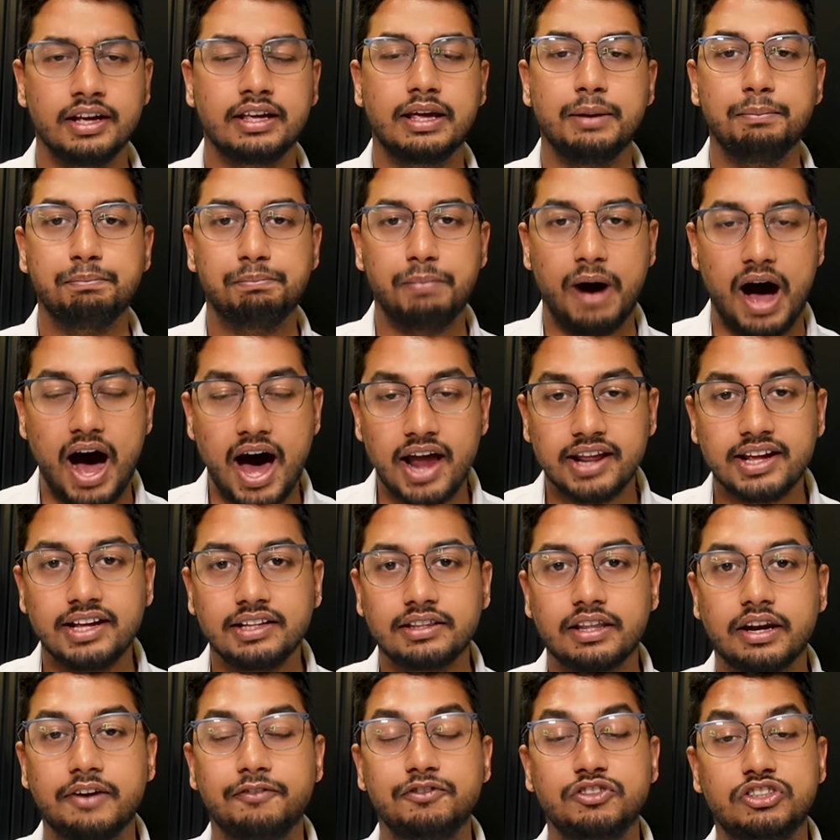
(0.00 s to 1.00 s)
कि बाहर की
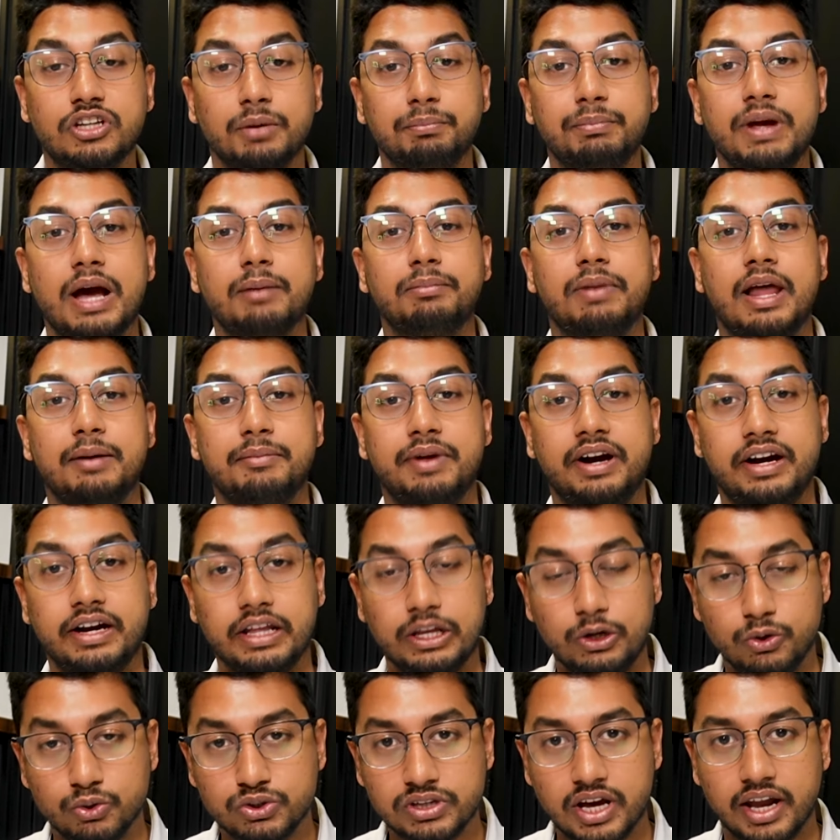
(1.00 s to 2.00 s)
तरफ जब भी आप लेमिनेट
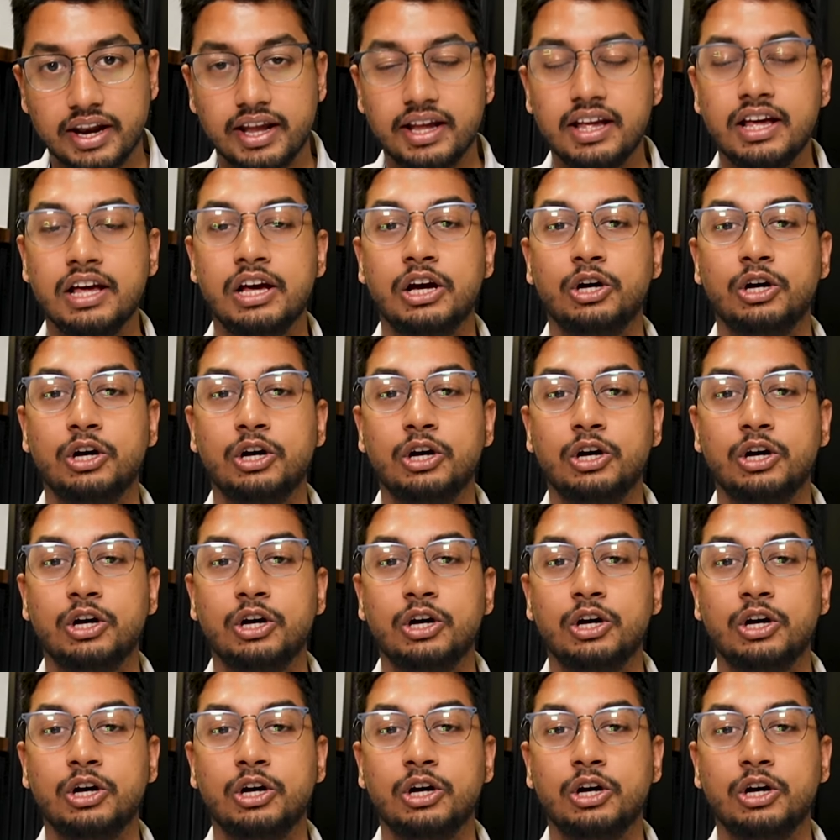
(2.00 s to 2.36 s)
यूज करें